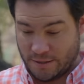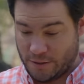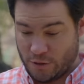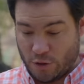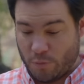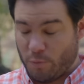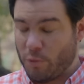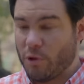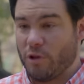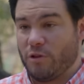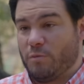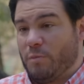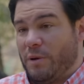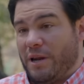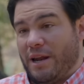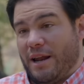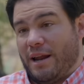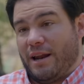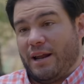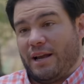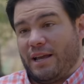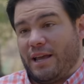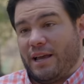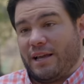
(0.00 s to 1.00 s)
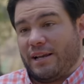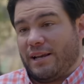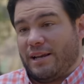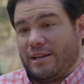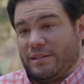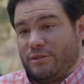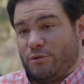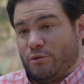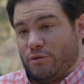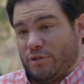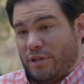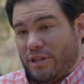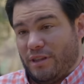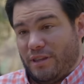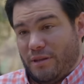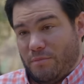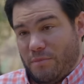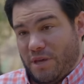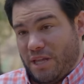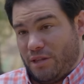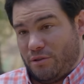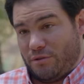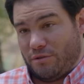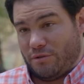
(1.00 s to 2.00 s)
Yo puedo esperar a que aclares tus
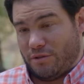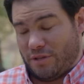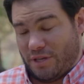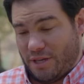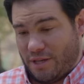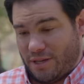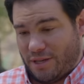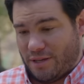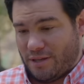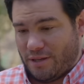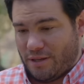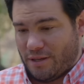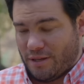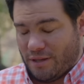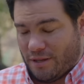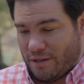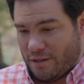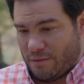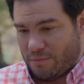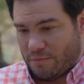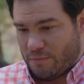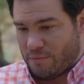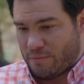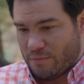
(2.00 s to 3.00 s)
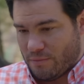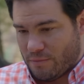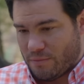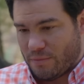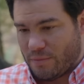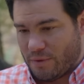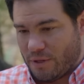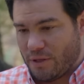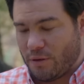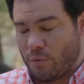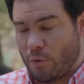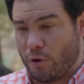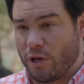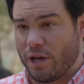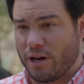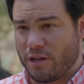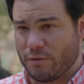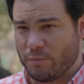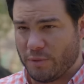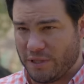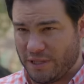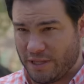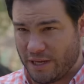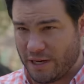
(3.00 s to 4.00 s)
sentimientos y, y voy a
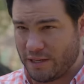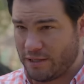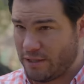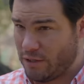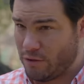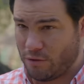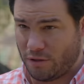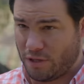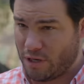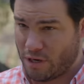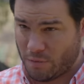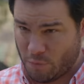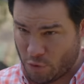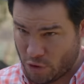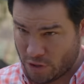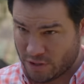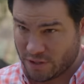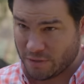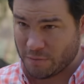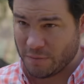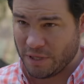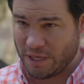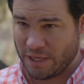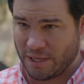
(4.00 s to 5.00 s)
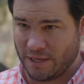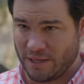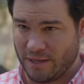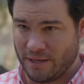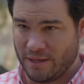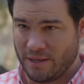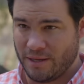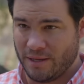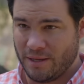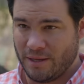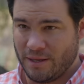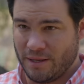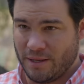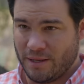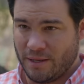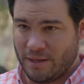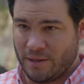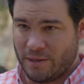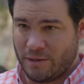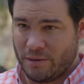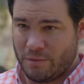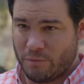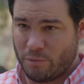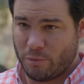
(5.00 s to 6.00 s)
respetar si no te enamoras de mí.
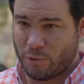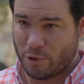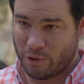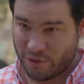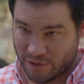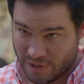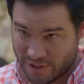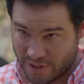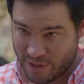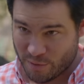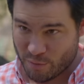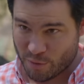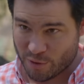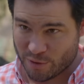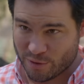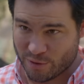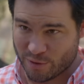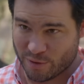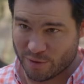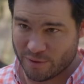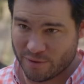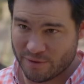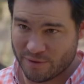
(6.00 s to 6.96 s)
Pero intentémoslo.